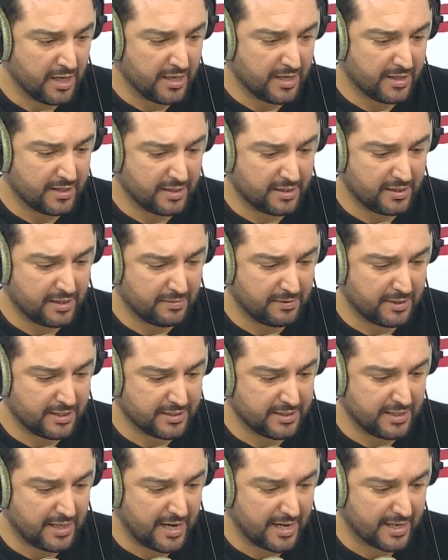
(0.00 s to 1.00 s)
ضد
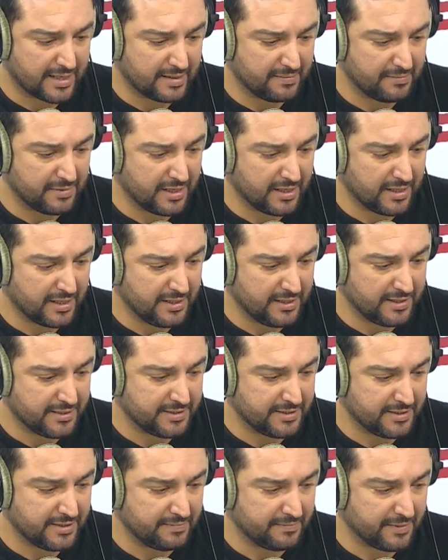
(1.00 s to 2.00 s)
البرازيل الحكم
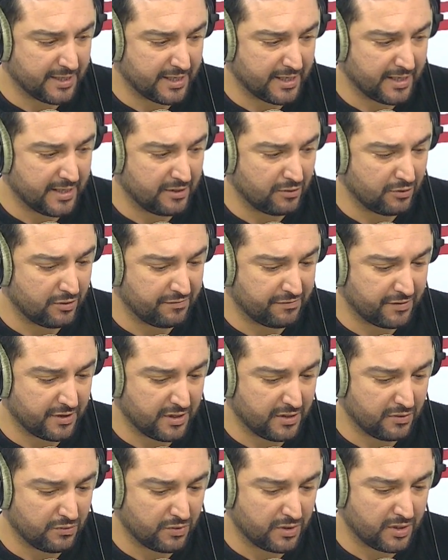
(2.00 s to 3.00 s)
الإنجليزي ميكايل
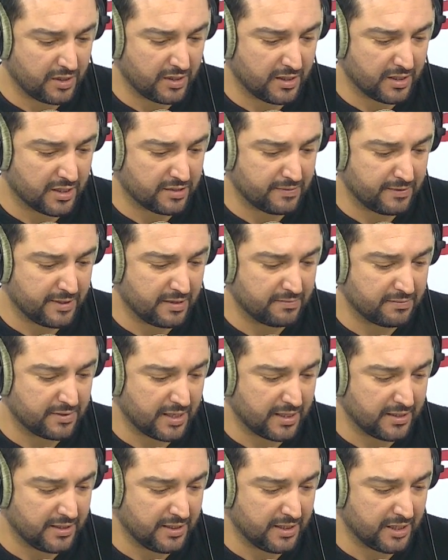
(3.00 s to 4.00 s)
أوليفييه والثمانية
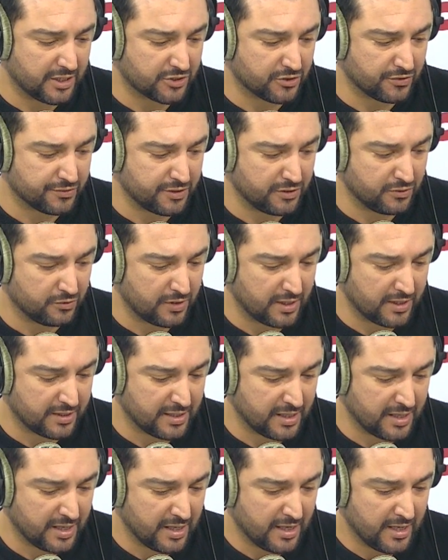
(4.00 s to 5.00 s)
الليل الأرجنتين
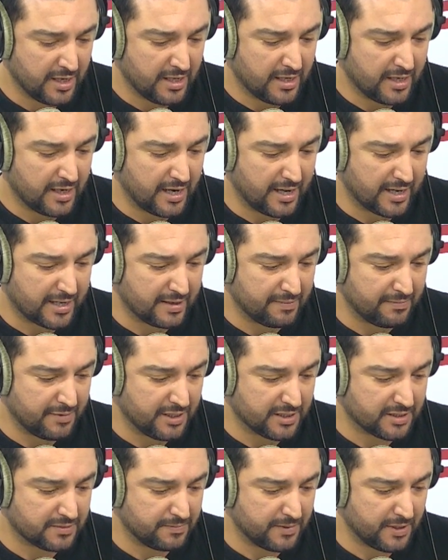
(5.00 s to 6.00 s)
وهولندا الحكم
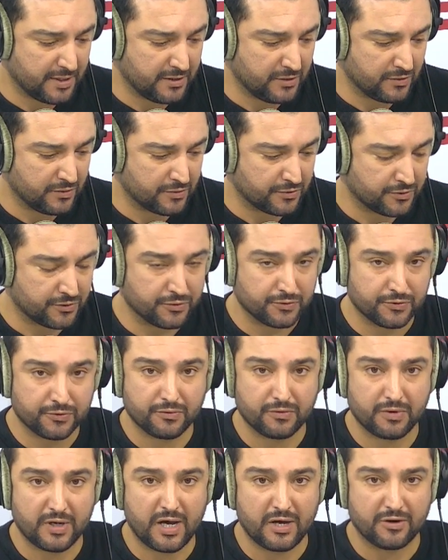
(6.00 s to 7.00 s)
الإسباني أنتونيو
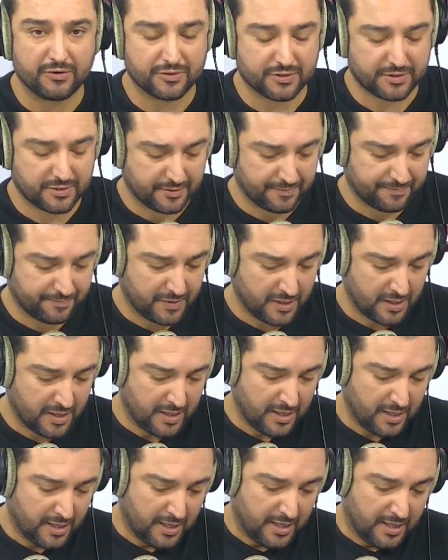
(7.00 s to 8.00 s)
لاهوس
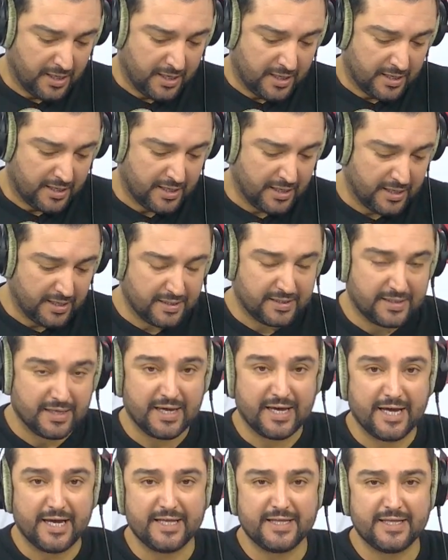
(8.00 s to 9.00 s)
كانت
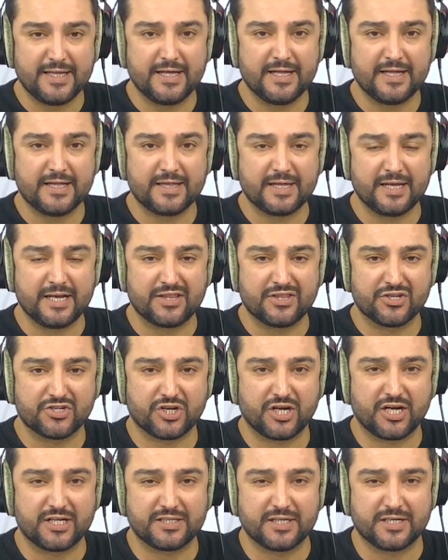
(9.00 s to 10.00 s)
هذه ثلاث
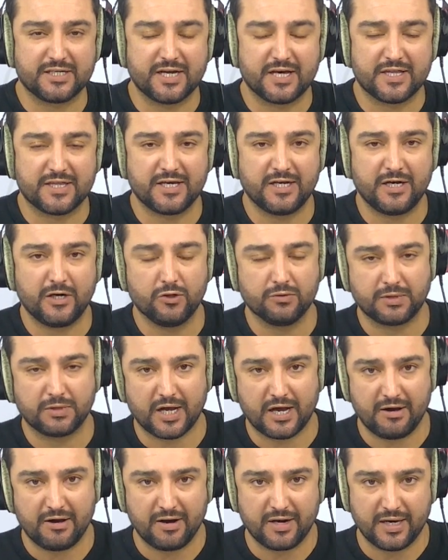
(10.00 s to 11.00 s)
نشرات رياضية لليوم
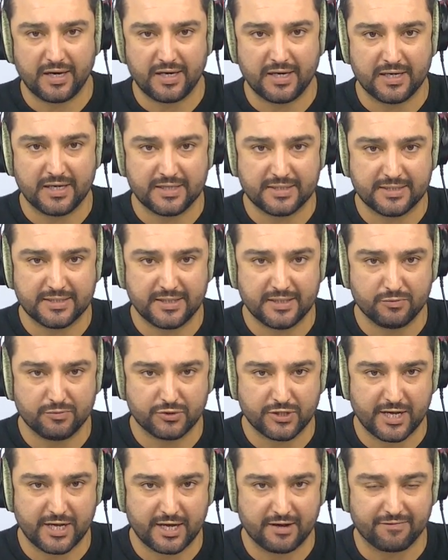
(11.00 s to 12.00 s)
تقع على السيت
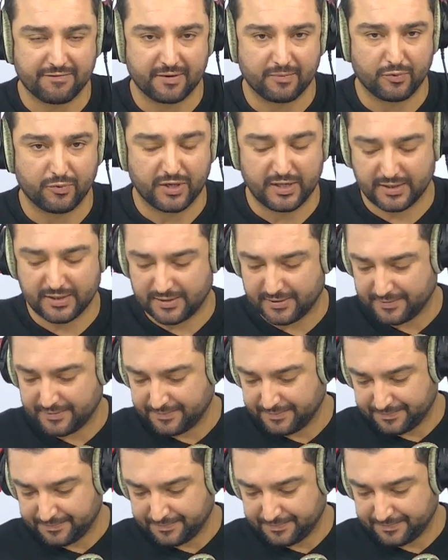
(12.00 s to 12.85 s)
مزيكا فان